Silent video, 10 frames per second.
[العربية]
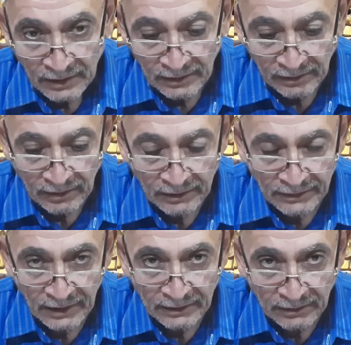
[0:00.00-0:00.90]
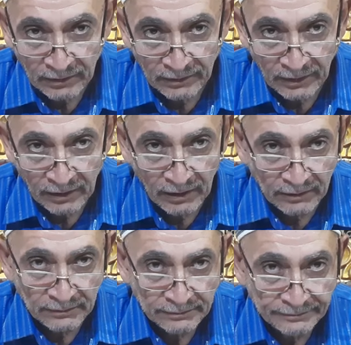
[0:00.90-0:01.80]
اللقاء ده
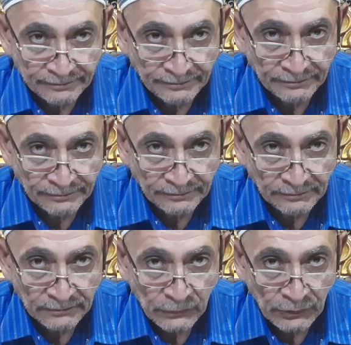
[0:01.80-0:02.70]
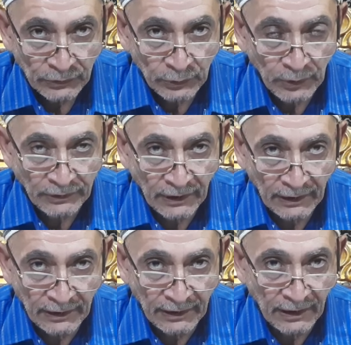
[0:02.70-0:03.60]
لقاء
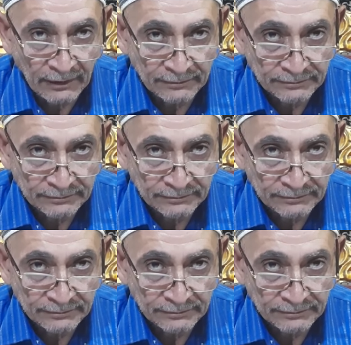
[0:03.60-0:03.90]
يوضح لنا